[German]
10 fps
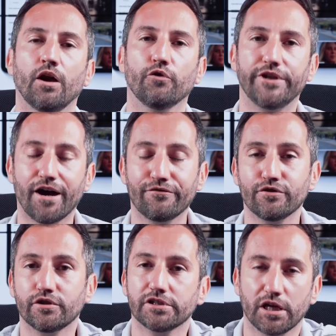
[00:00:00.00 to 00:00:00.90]
Und
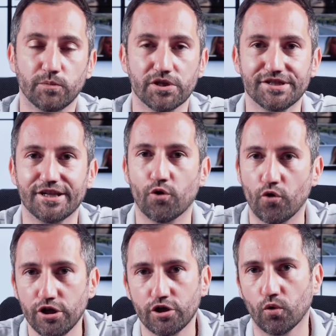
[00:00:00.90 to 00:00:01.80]
dafür gibt es eine
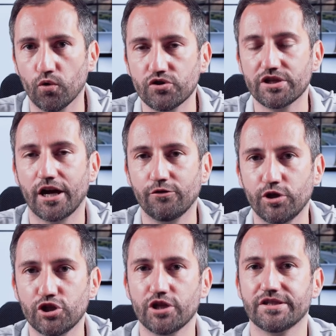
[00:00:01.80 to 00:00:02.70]
neue Größe an
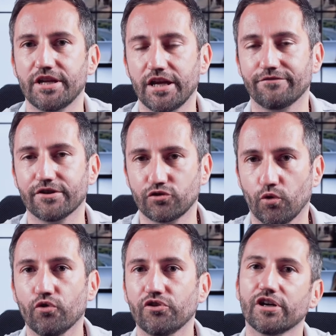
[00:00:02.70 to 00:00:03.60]
Widgets, eine etwas
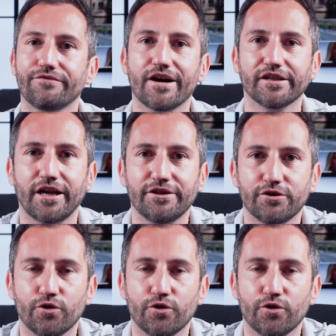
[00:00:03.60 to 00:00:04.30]
größere Variante